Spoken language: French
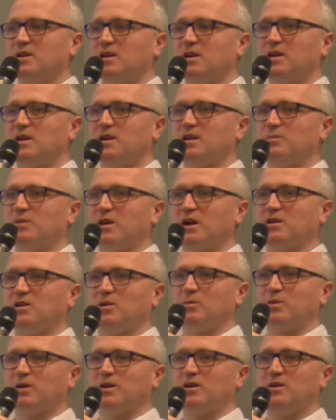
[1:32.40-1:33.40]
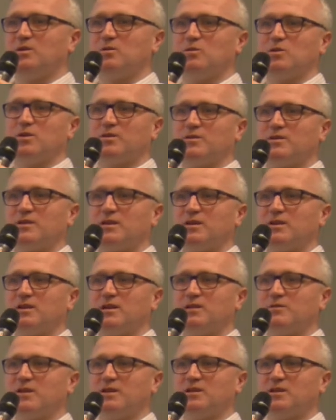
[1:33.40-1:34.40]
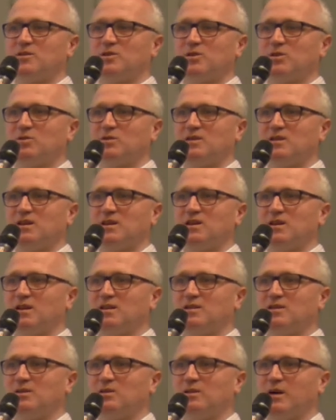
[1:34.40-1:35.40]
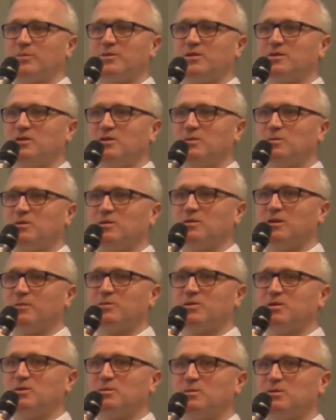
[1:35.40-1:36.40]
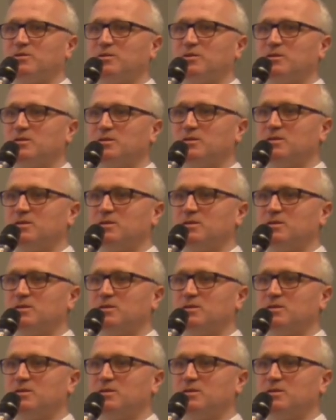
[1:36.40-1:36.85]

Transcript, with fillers: est bien compris ou qu'on sait les failles de sécurité qu'il y a dedans. Absolument, absolument faux.